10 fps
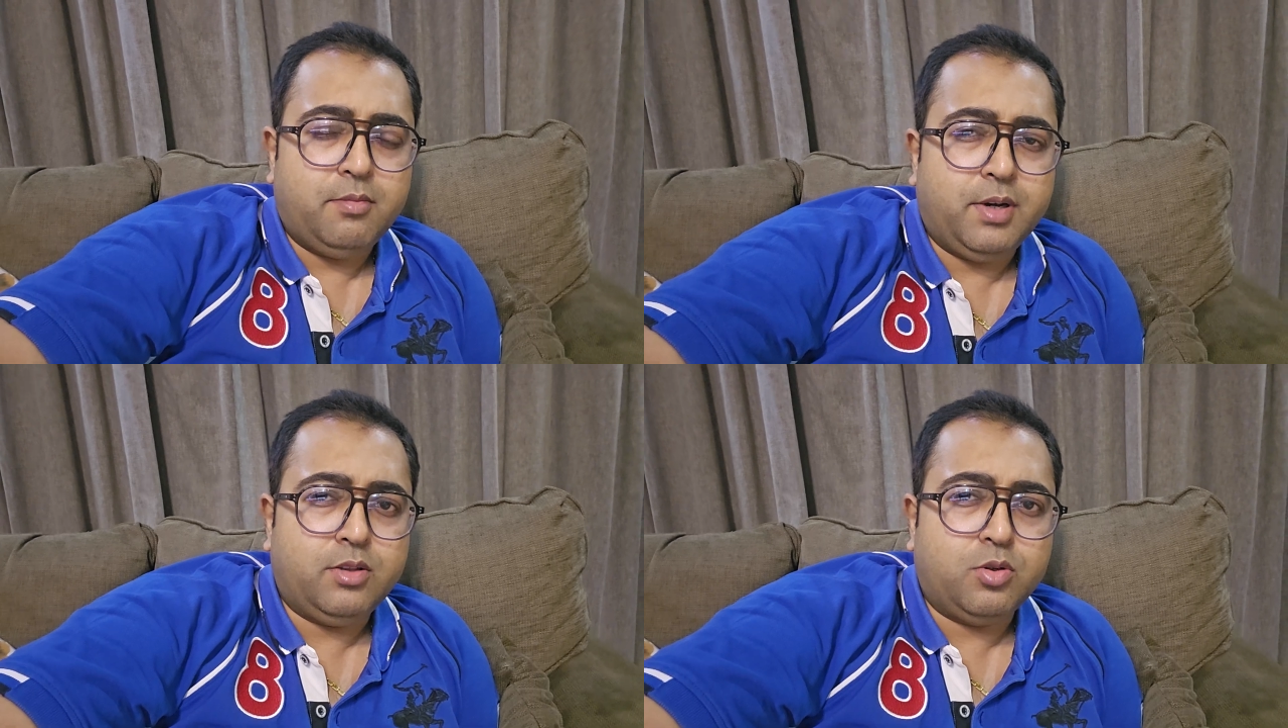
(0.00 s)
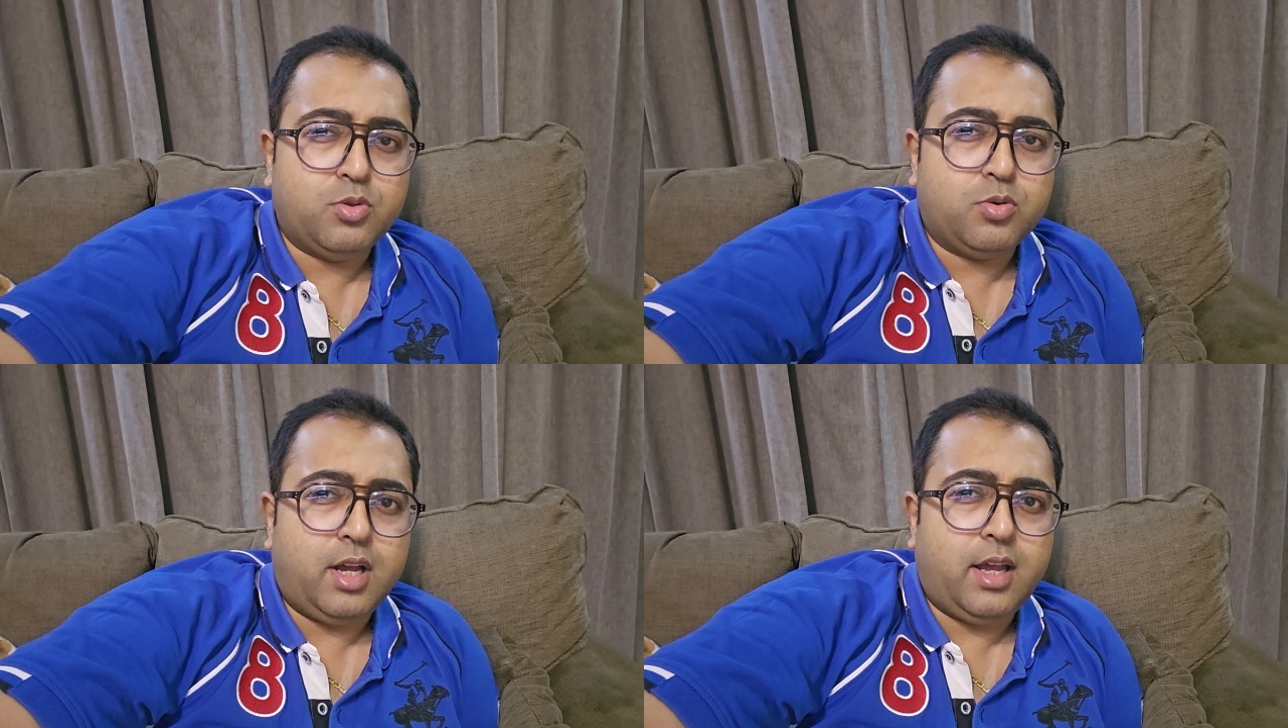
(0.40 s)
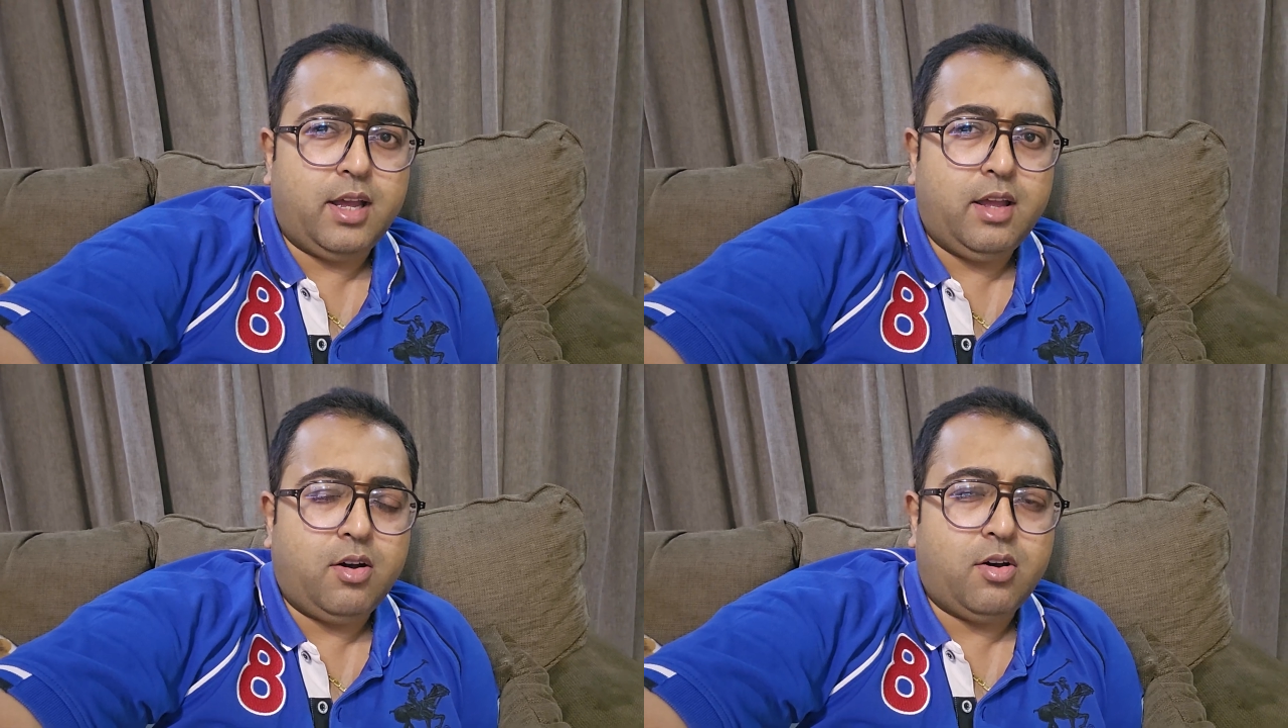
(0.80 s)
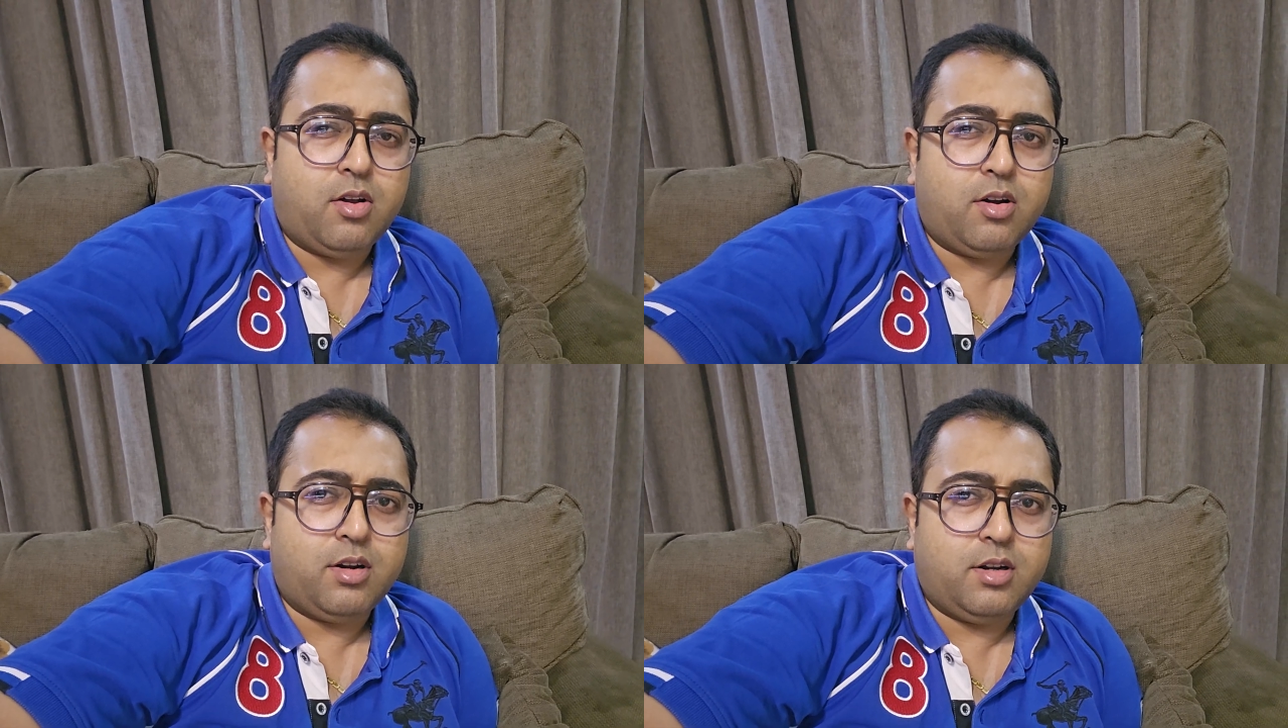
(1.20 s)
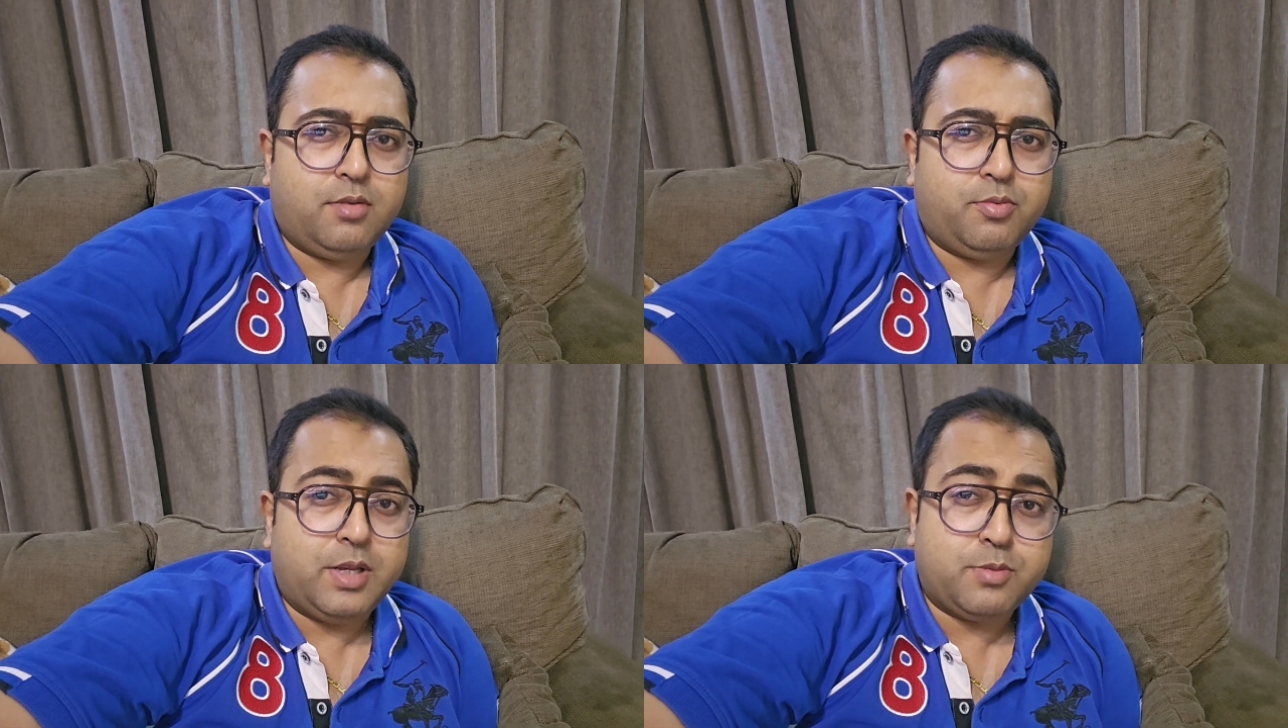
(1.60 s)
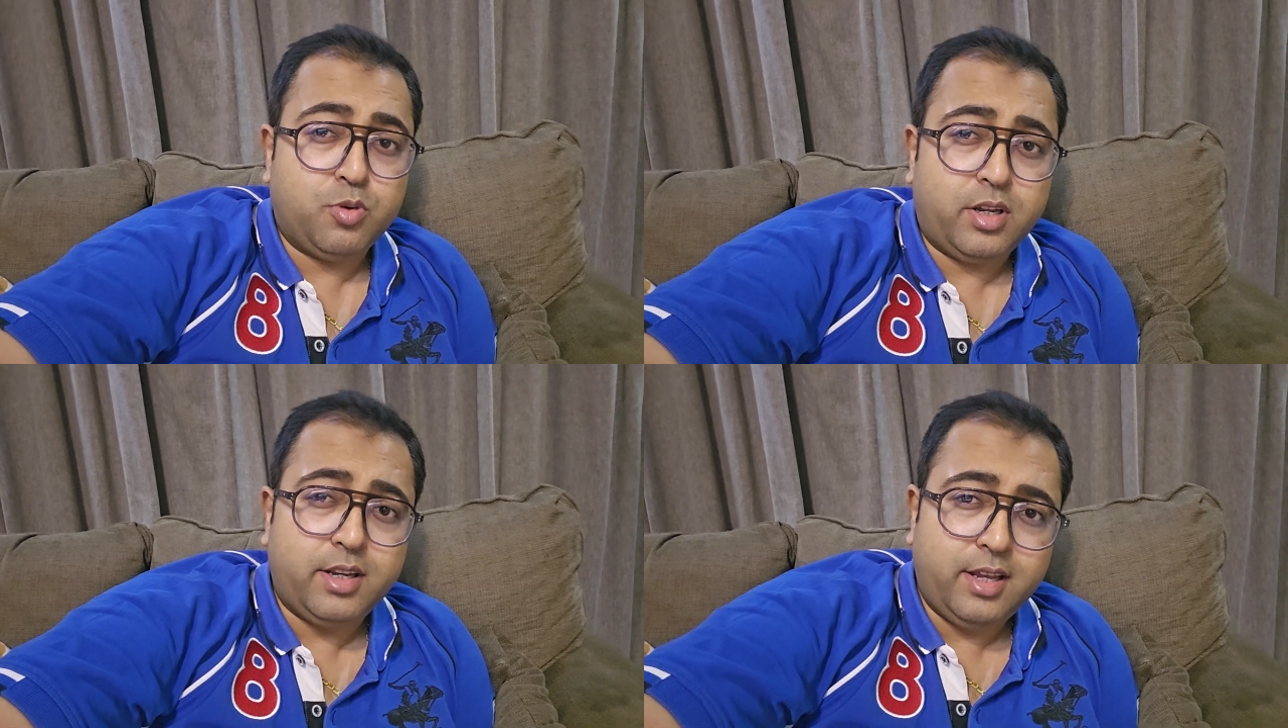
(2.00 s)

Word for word: बंद हो चुका है और फेसबुक